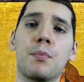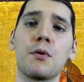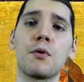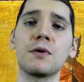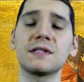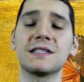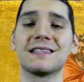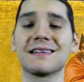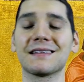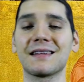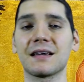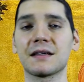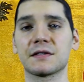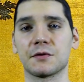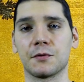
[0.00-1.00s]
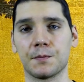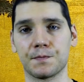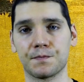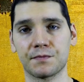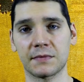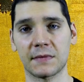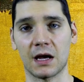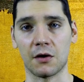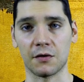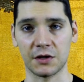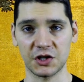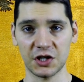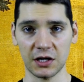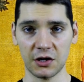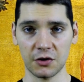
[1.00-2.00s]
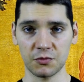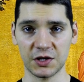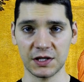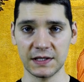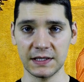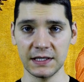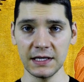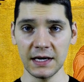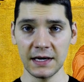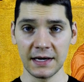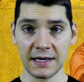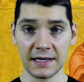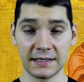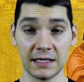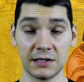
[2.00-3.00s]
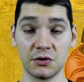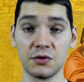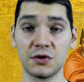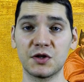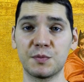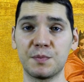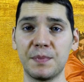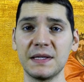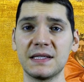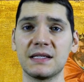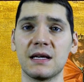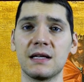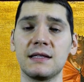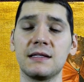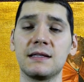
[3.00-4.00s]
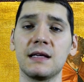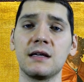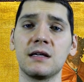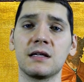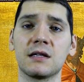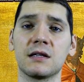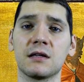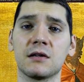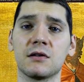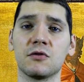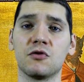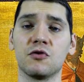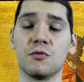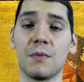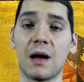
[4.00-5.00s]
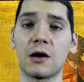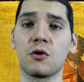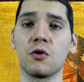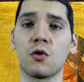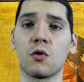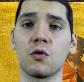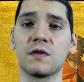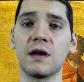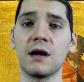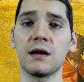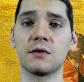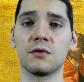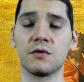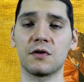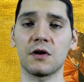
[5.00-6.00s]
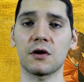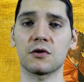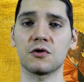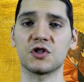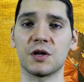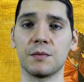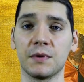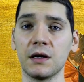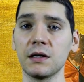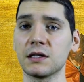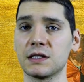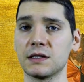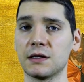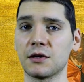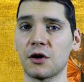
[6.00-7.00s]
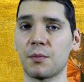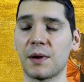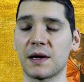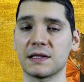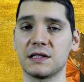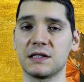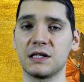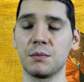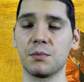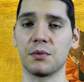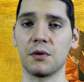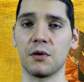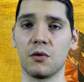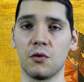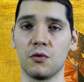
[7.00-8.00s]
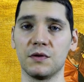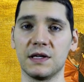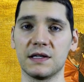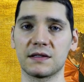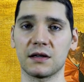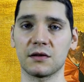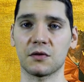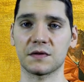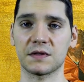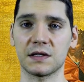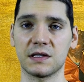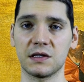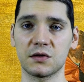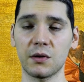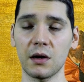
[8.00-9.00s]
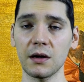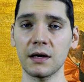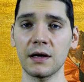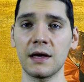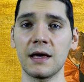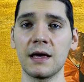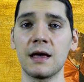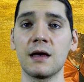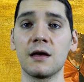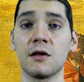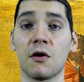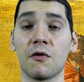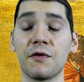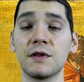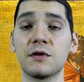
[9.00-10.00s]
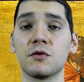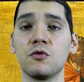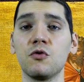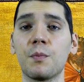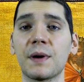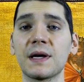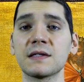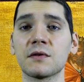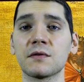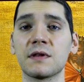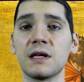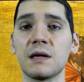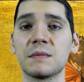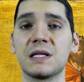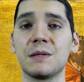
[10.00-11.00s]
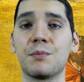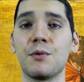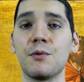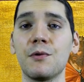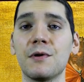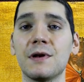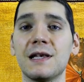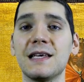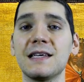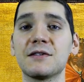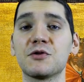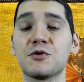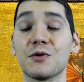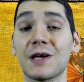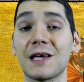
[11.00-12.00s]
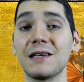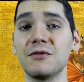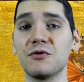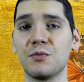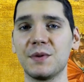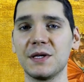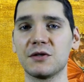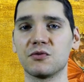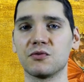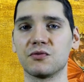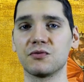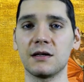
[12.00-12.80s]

Pourquoi c'est intéressant Alors déjà, comme j'ai dit, c'est une spécialité de Marco Rota, un auteur que j'aime bien et qui d'ailleurs participe euh, au dessin dans cette histoire en fait de nous présenter un petit peu les secrets de Picsou.